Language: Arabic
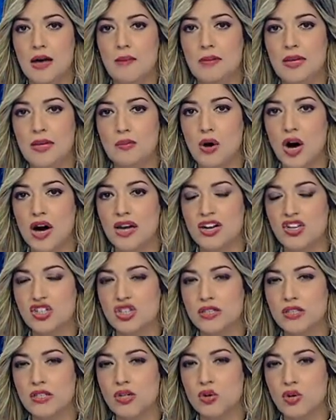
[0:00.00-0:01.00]

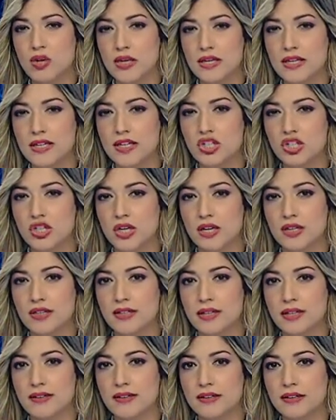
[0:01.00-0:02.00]
بمعالجة كل
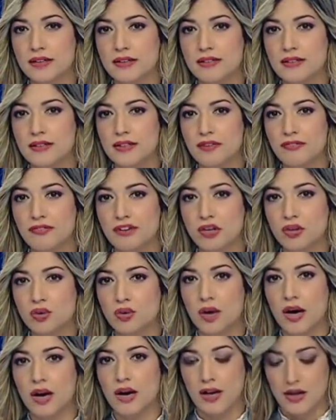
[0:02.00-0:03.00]
الإشكاليات التي
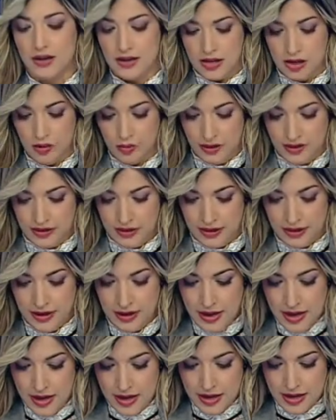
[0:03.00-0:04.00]
يفرضها الوضع
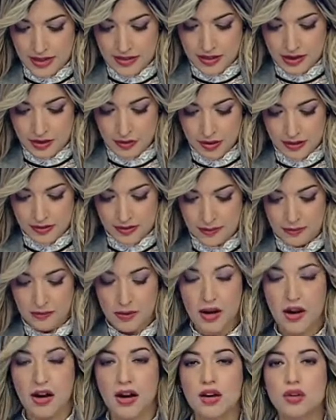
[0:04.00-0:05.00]
هذا
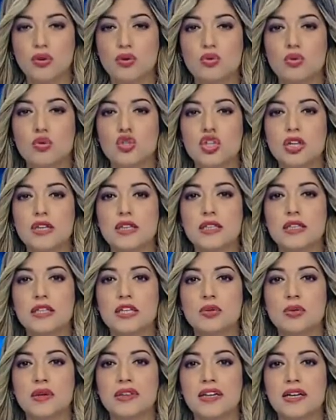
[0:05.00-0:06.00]
وتم عرض
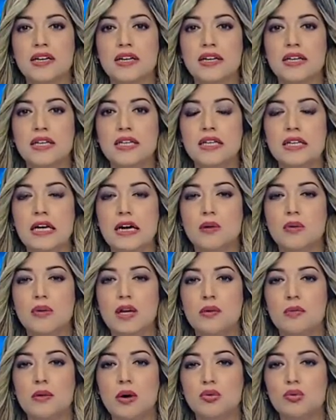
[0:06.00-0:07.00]
شريط وثائقي
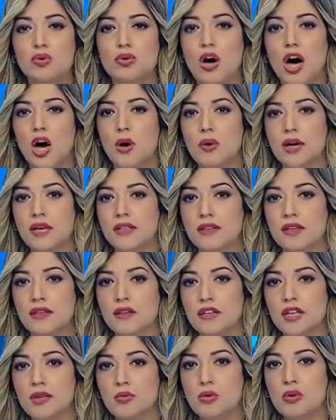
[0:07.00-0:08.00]
حول الموضوع
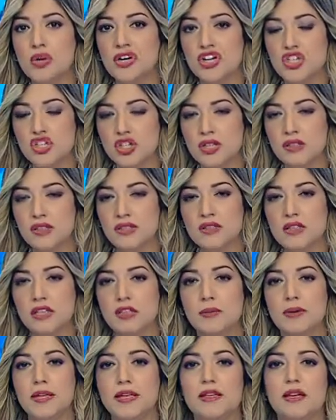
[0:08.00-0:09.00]
وتنظيم ورشات
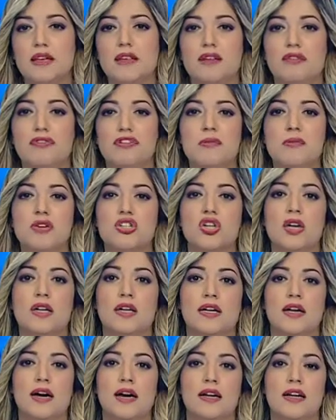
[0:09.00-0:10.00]
تطبيقية في
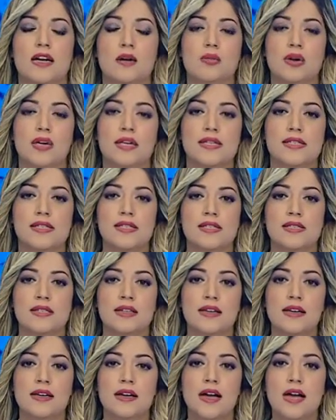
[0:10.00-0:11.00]
مجال الأعلام
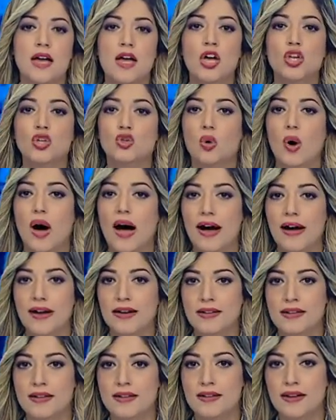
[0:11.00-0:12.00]
والاتصال
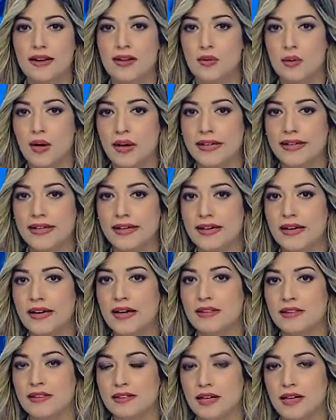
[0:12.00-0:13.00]
تحاكي
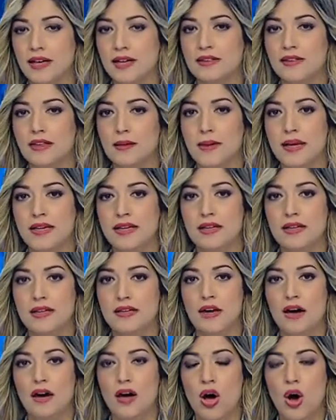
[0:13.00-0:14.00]
الواقع أثناء
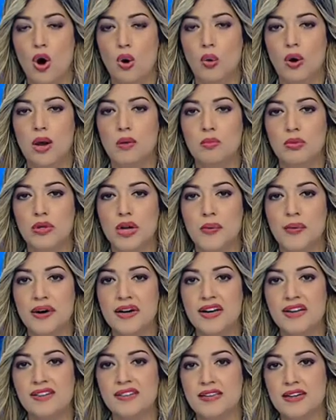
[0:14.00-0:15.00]
التمارين
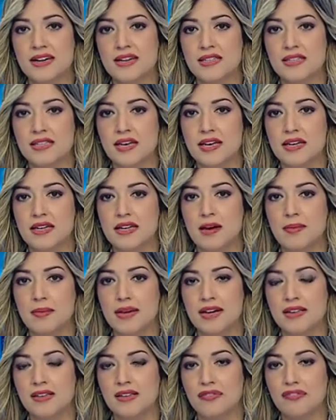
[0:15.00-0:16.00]
والمناورات العسكرية
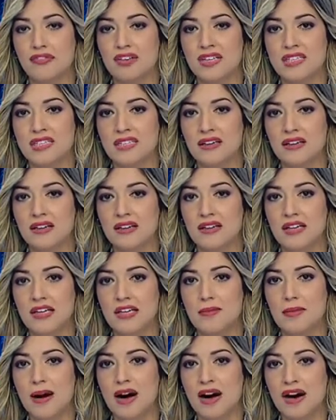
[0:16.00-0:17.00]
بهدف
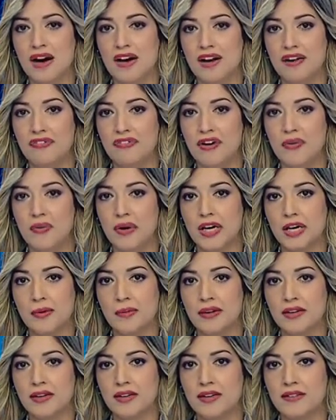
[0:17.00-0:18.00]
صقل معارف
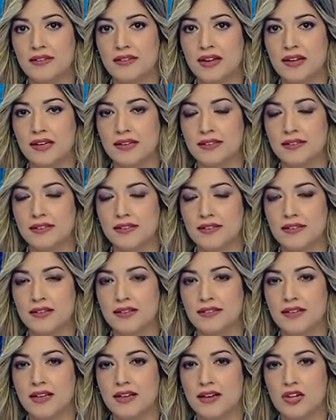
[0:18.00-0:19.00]
وخبرات
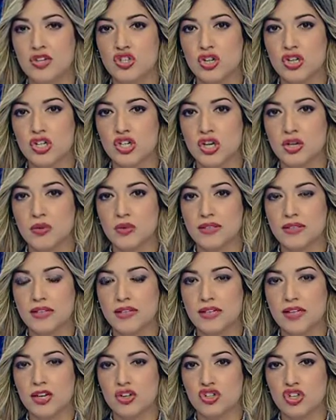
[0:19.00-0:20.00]
الإطارات الجيش
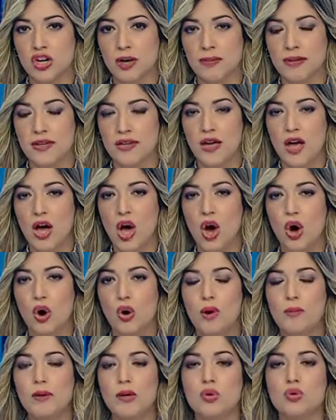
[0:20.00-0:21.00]
الوطني الشعبي
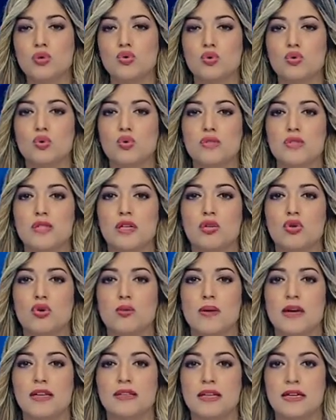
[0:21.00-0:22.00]
وبالخصوص
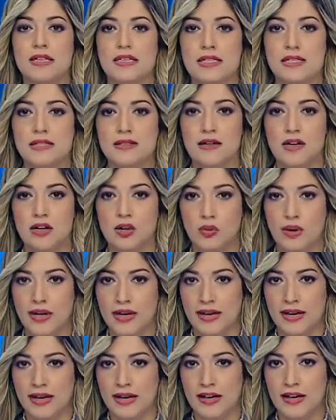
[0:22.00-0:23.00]
ضباط الإيصال
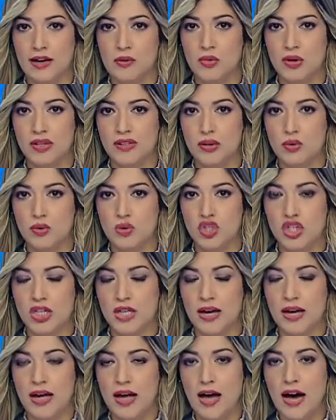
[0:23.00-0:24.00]
والإعلام
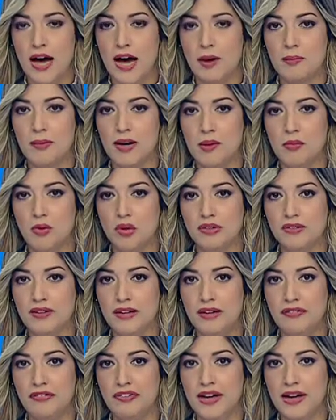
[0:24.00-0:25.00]
والتوجيه عبر
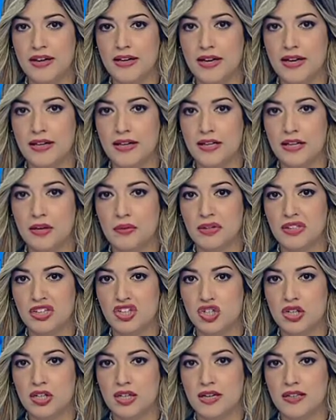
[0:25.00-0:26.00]
مختلف هياكل
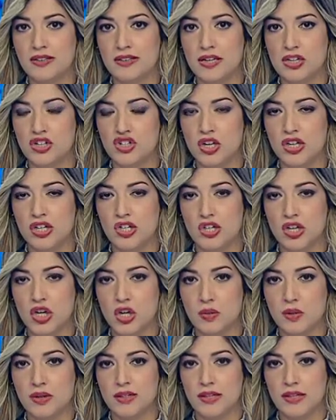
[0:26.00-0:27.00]
وتشكيلات الجيش
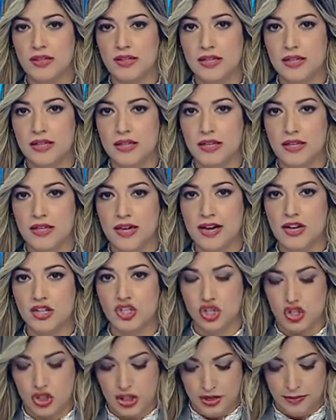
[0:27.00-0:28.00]
الوطني
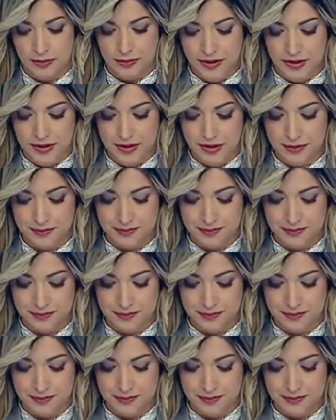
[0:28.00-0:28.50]
الشعبي